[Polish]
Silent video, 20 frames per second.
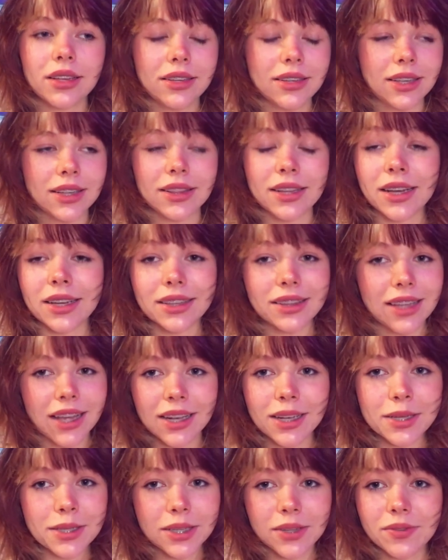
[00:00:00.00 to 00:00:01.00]
Jednak
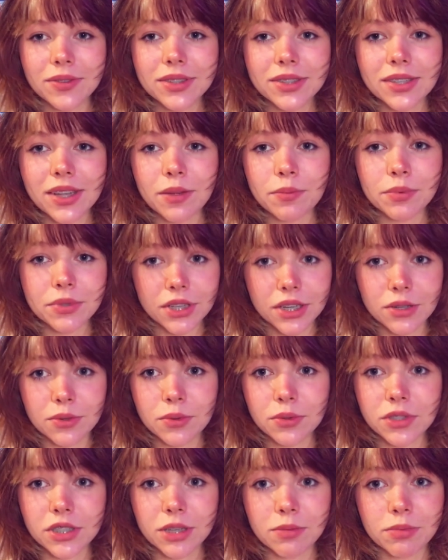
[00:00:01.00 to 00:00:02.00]
dalej nie widzę
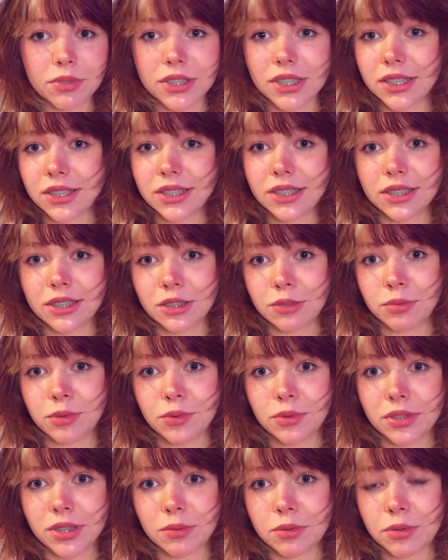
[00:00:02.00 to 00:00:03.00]
przeszkód, żeby dzieci
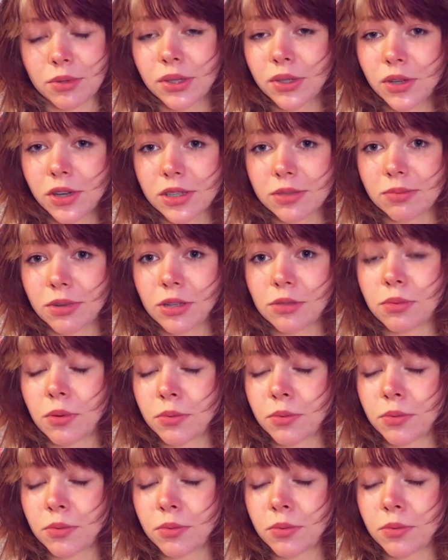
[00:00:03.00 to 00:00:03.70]
robiły na przykład cosplay.